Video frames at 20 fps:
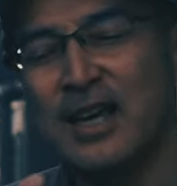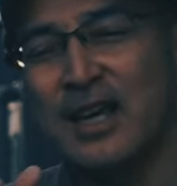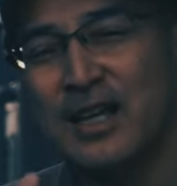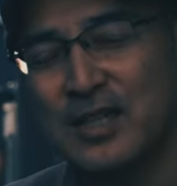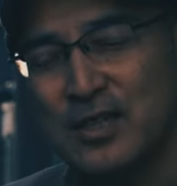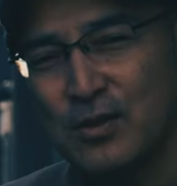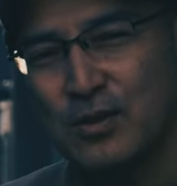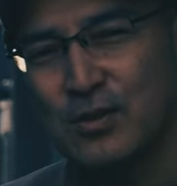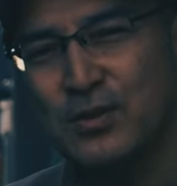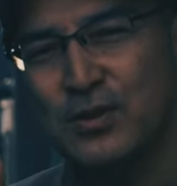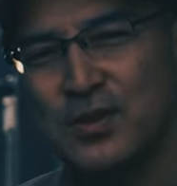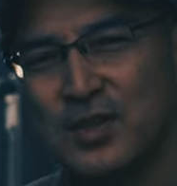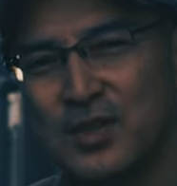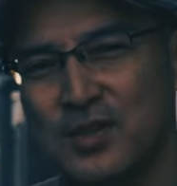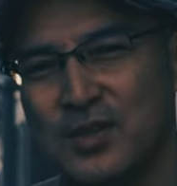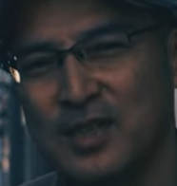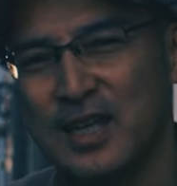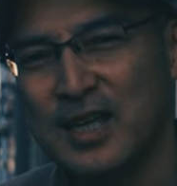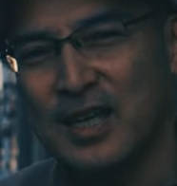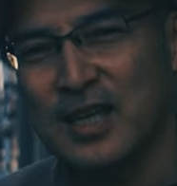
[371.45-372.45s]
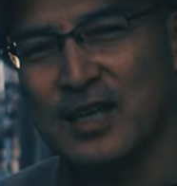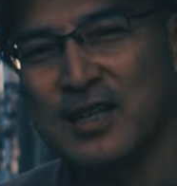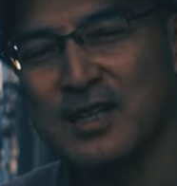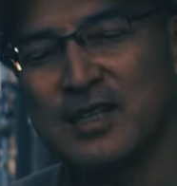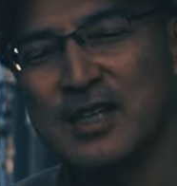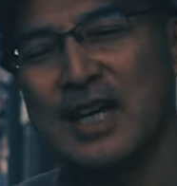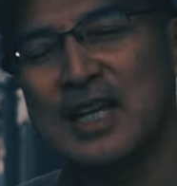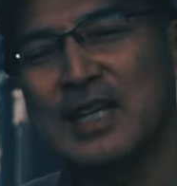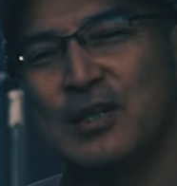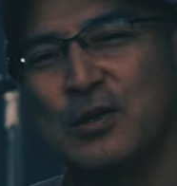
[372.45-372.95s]
S ログ2で
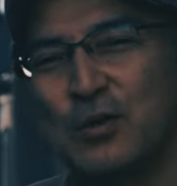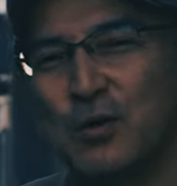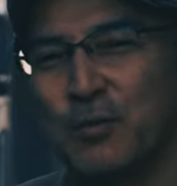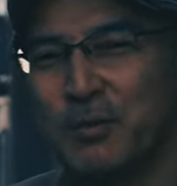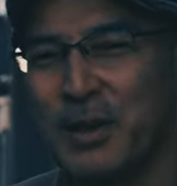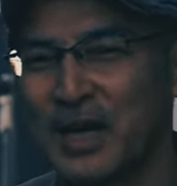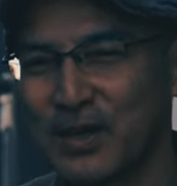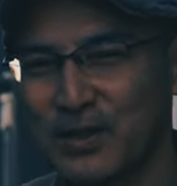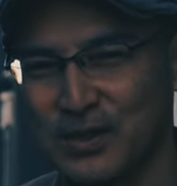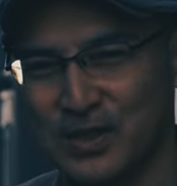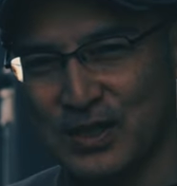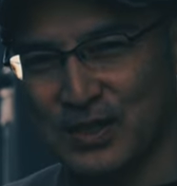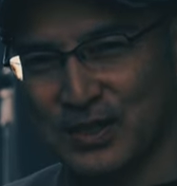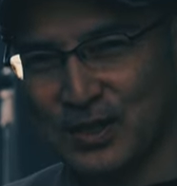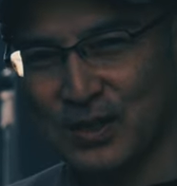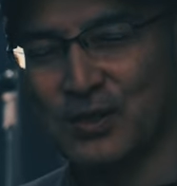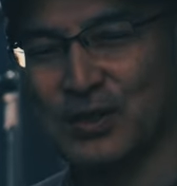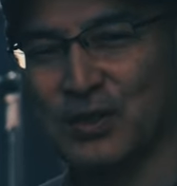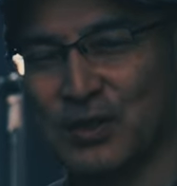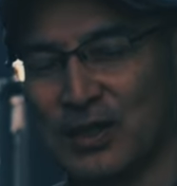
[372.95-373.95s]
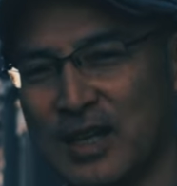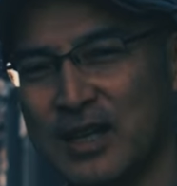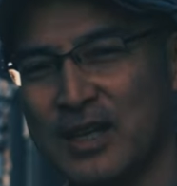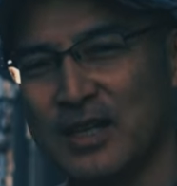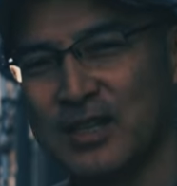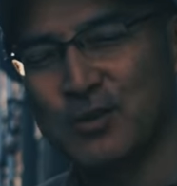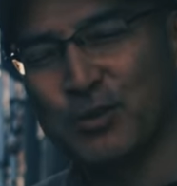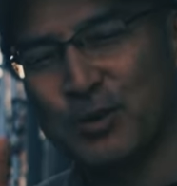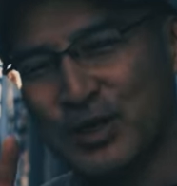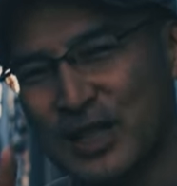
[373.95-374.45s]
サイドをマックスにするっていう、ね、
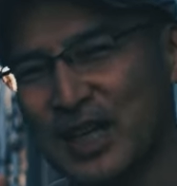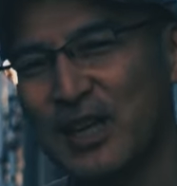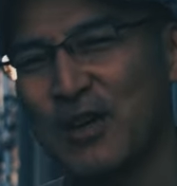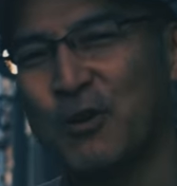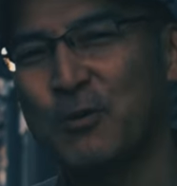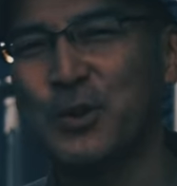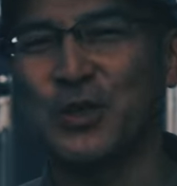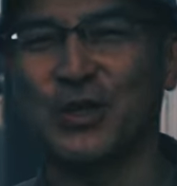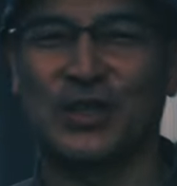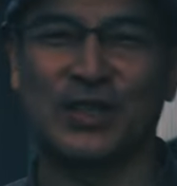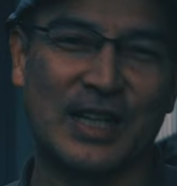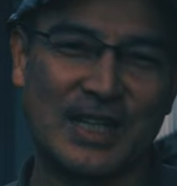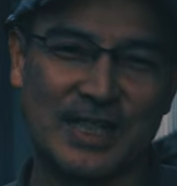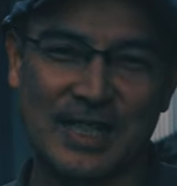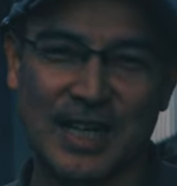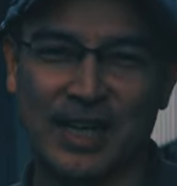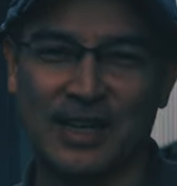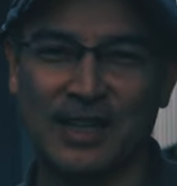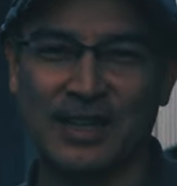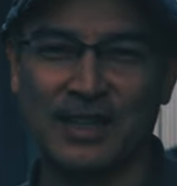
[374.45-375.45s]
そこだけ覚えててください。